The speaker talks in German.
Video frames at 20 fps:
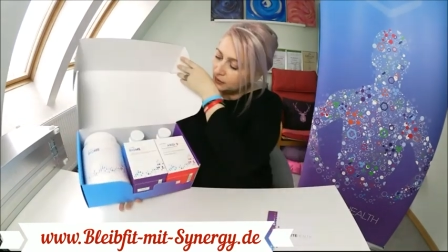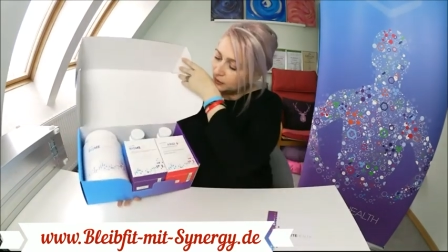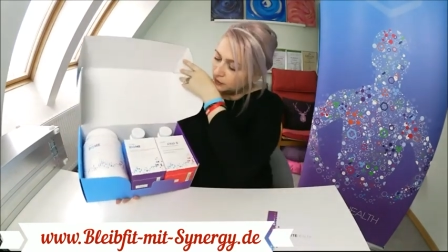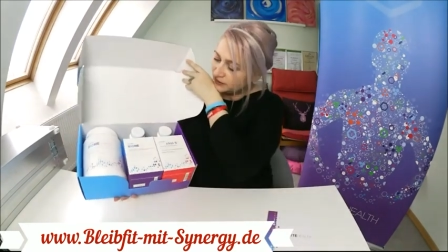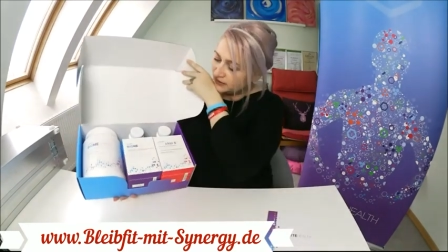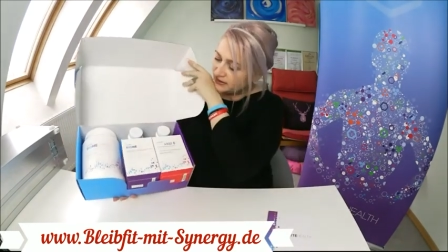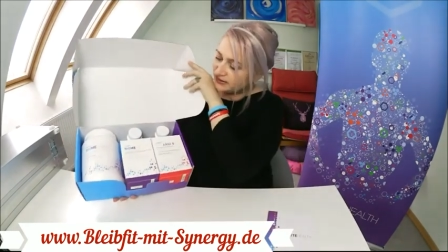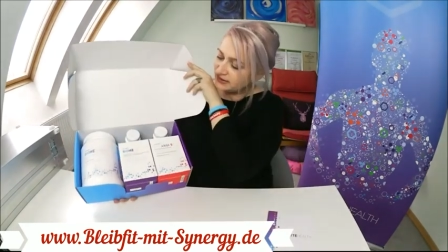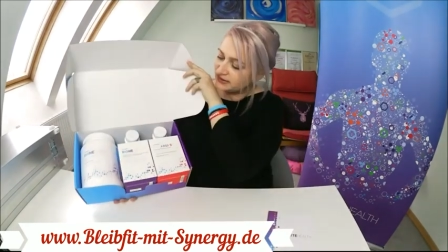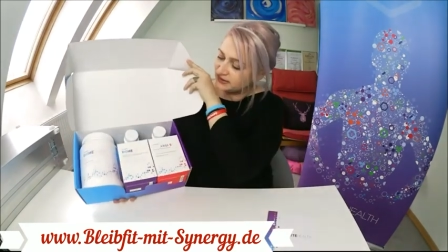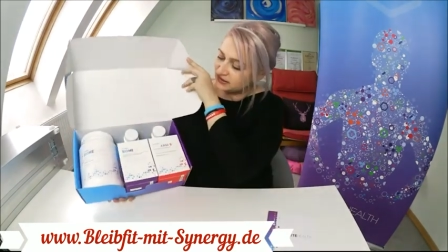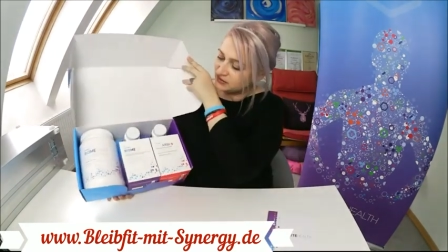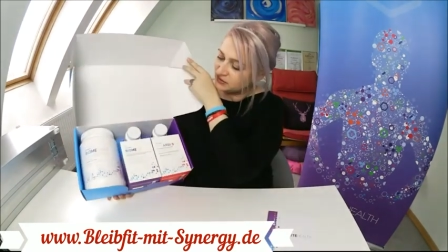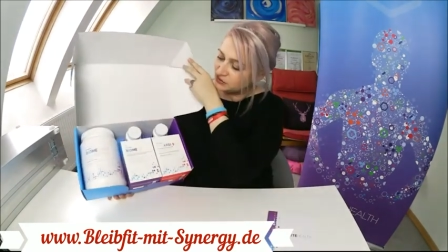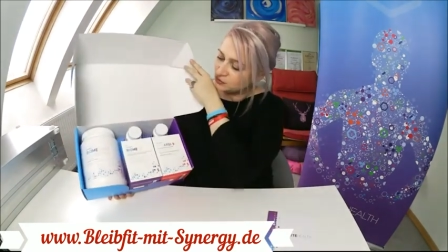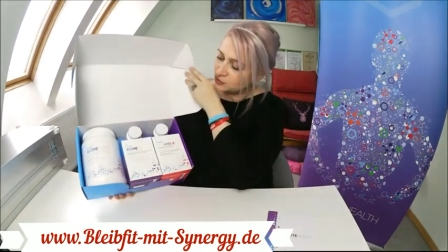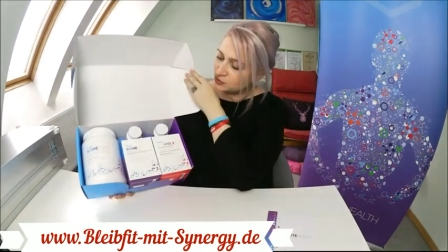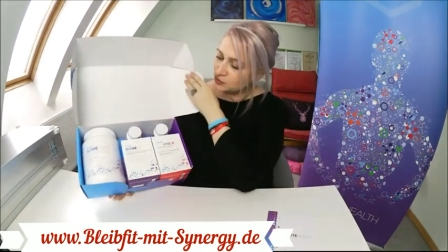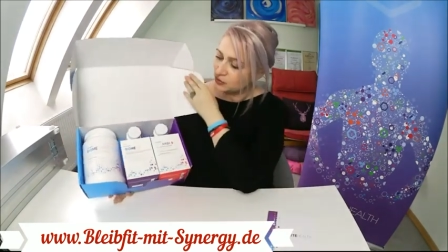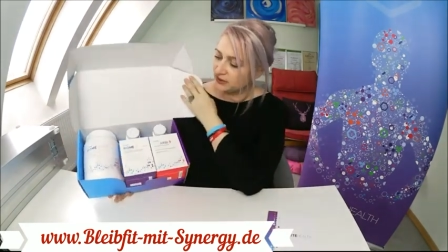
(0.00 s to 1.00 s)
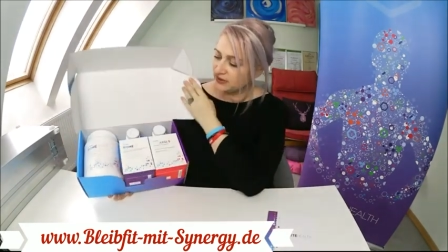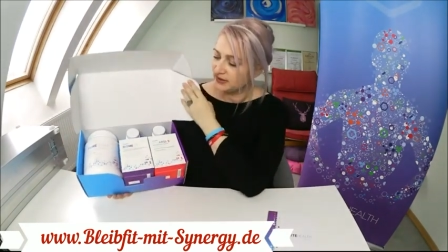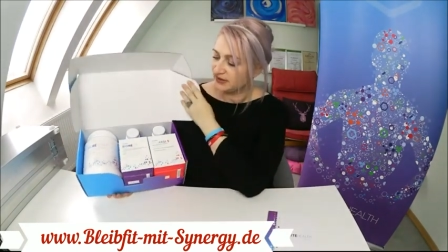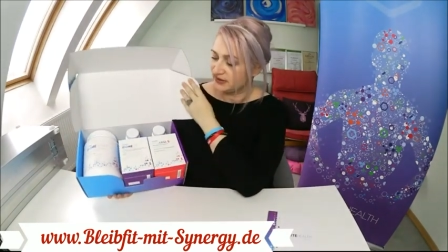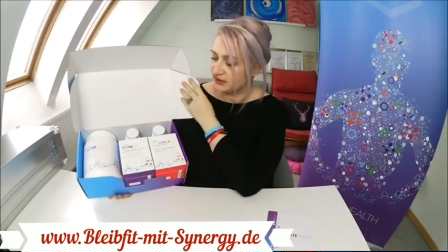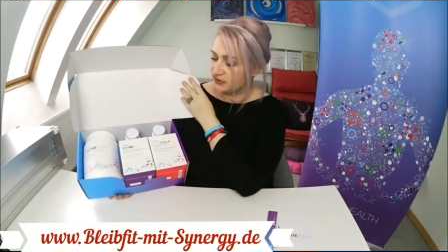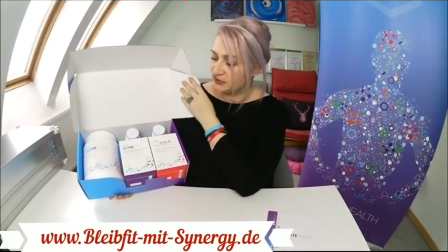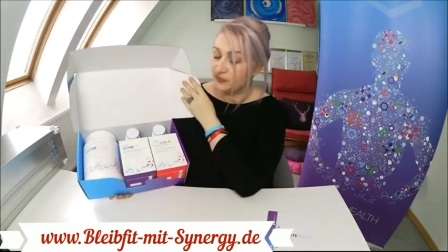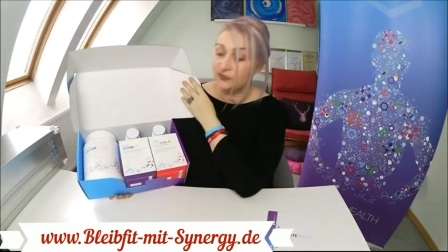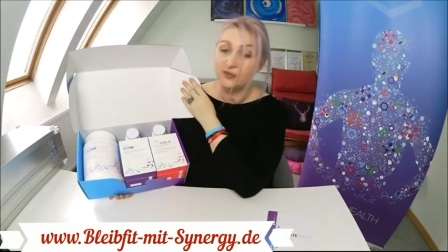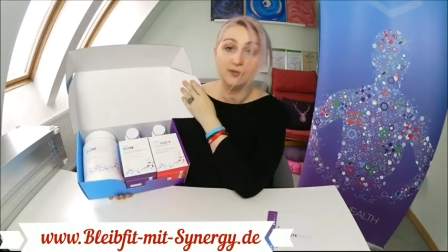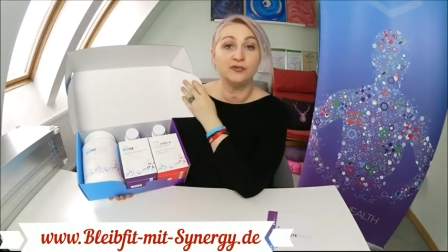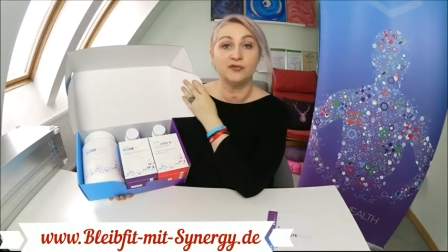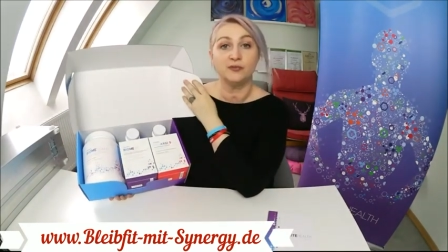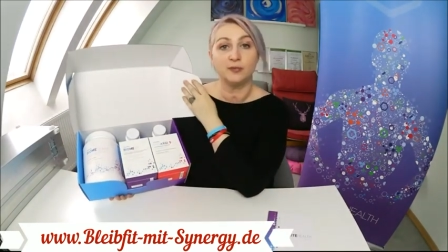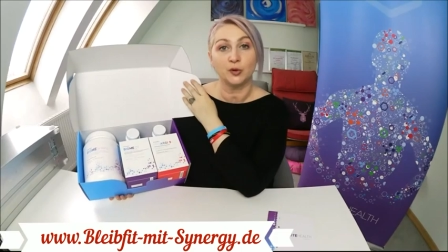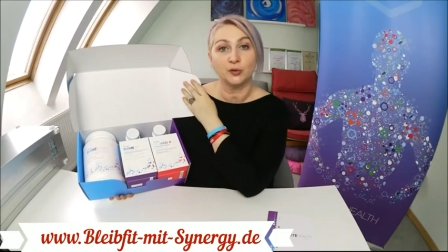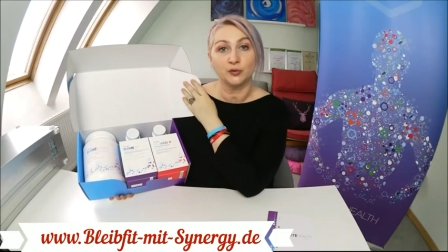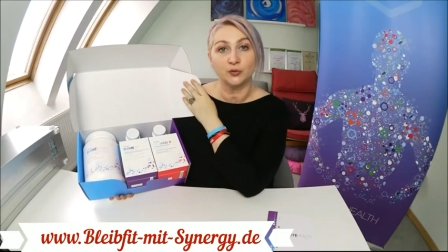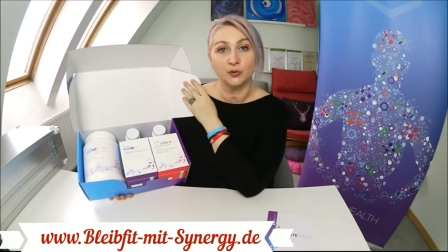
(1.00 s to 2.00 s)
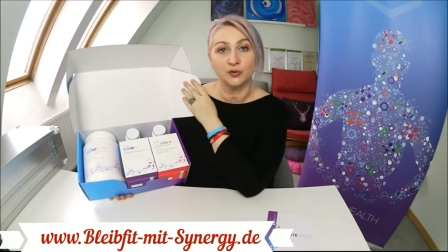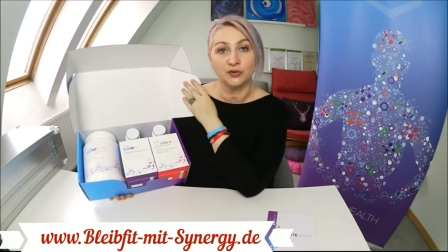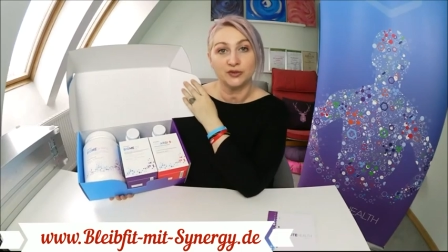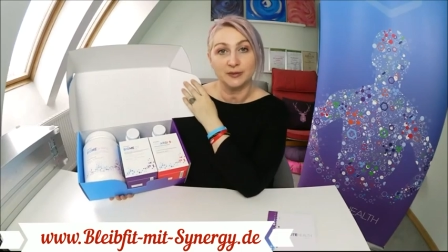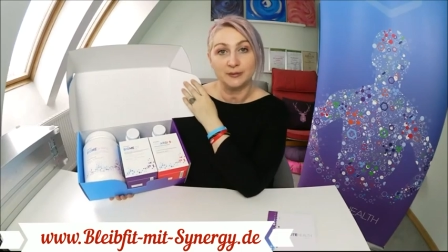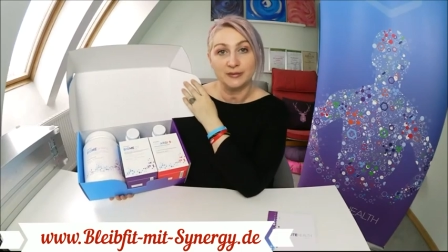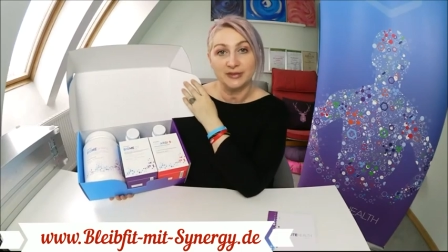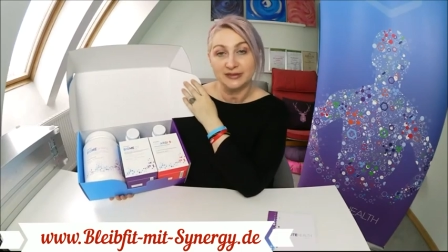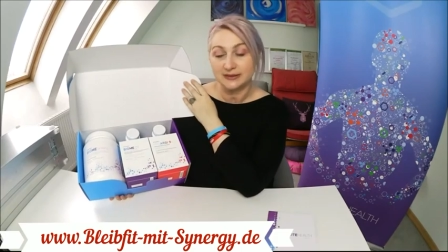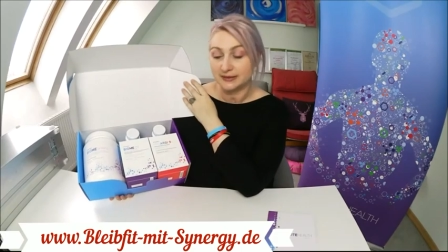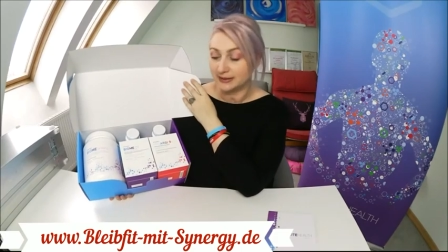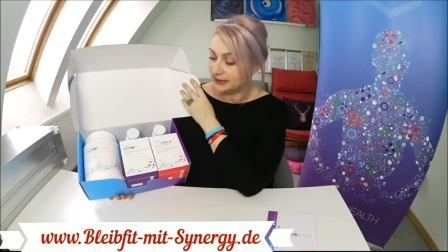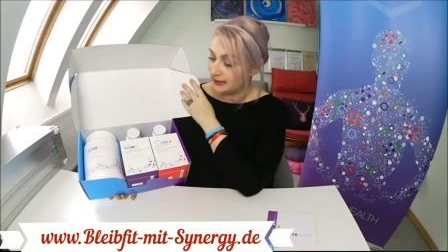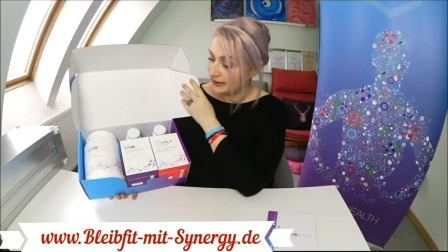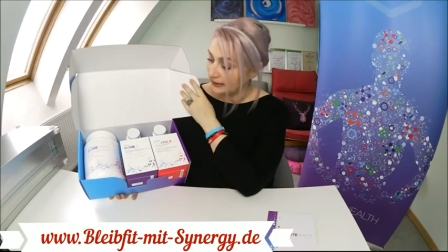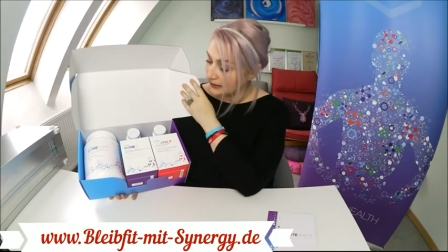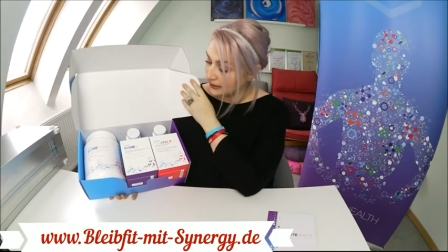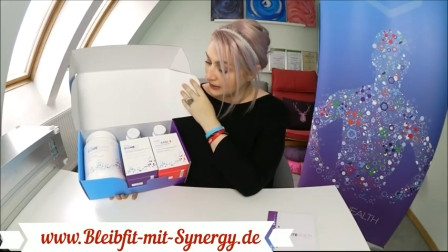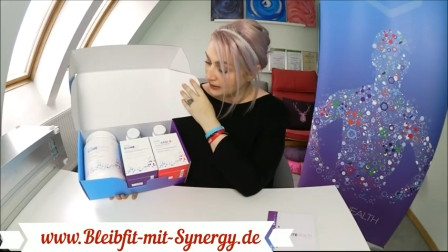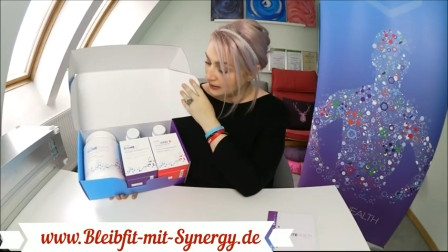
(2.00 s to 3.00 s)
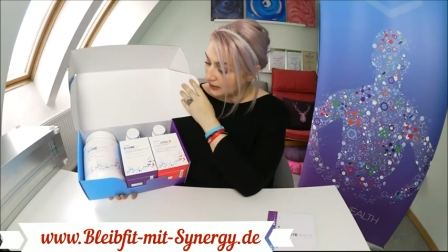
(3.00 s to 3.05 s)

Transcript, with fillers: Und hier siehst du schon, hier sind fünf Produkte mit drinnen.